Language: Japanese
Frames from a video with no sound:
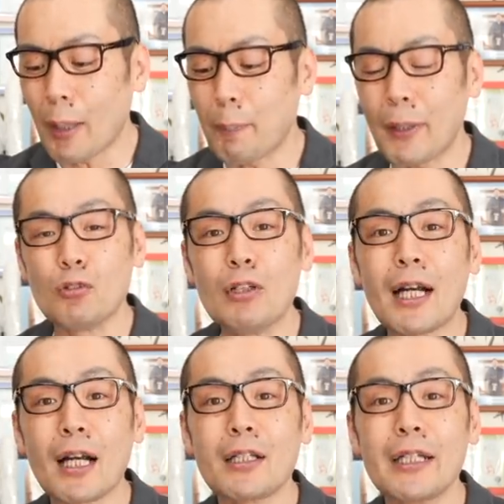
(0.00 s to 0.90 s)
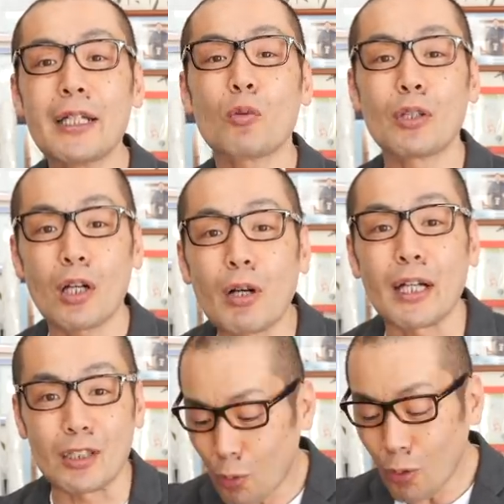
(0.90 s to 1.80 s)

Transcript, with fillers: やっぱり上から握るようになるわけです。